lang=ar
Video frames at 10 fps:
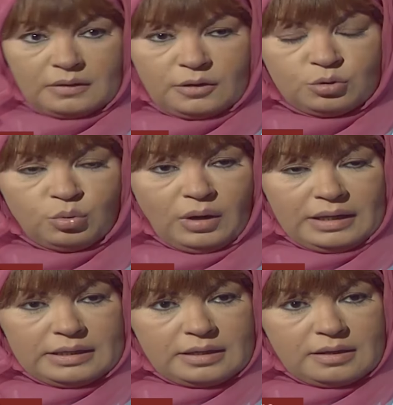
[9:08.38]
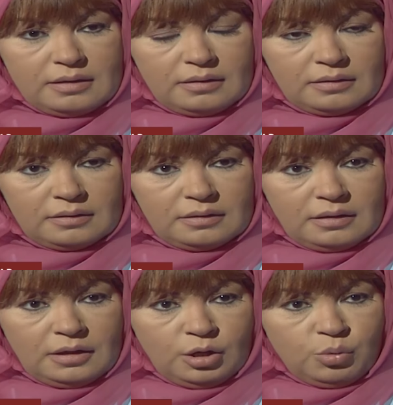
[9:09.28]
الدور عليكي
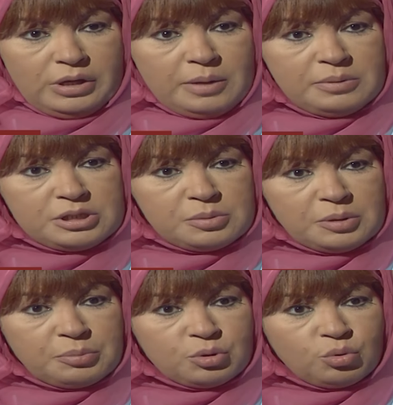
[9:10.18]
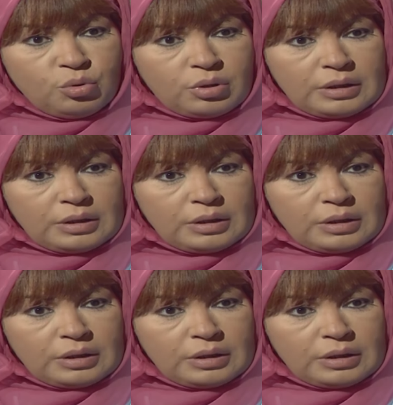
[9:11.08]
هو انا يا بنتي بقيت بتدور